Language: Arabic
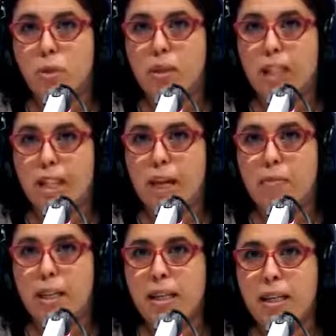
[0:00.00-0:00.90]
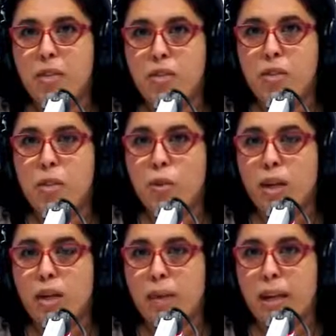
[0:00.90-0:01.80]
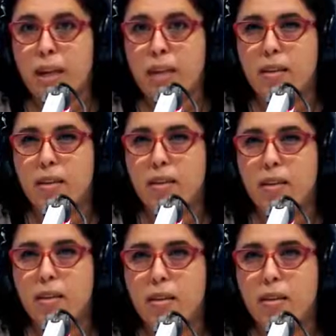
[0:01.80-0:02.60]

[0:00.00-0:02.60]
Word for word: ممكن العمليه تصديو الخدمه هذه